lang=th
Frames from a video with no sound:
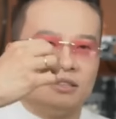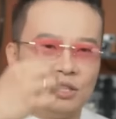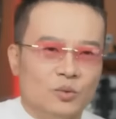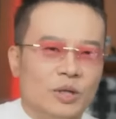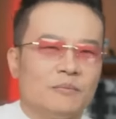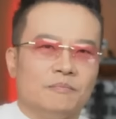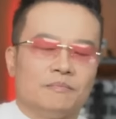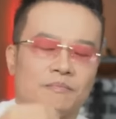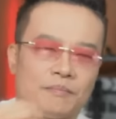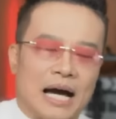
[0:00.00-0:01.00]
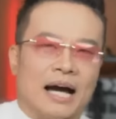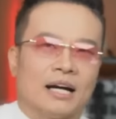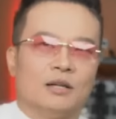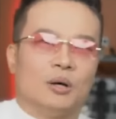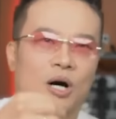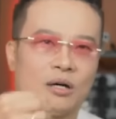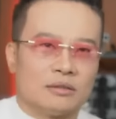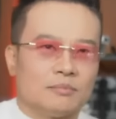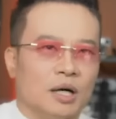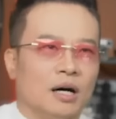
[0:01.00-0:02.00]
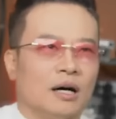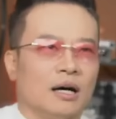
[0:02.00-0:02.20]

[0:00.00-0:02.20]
ชีวิตพัง เพราะเพราะ